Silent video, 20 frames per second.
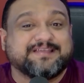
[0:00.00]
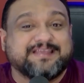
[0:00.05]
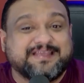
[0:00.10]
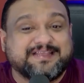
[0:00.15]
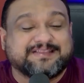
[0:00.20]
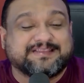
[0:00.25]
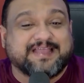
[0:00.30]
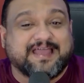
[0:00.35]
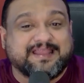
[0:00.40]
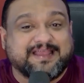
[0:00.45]

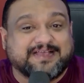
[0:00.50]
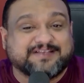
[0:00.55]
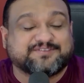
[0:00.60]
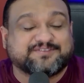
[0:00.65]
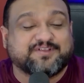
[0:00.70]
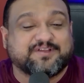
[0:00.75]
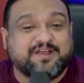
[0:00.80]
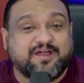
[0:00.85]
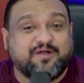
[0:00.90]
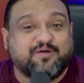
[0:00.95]

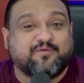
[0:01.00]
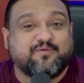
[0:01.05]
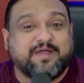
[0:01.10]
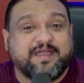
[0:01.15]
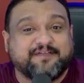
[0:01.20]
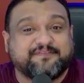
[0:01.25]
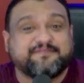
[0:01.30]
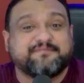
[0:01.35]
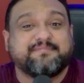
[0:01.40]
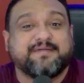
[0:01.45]
internacional com
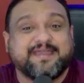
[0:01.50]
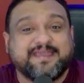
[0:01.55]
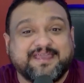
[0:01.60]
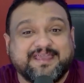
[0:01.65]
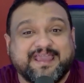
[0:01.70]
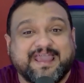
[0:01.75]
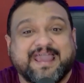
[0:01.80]
o FBI.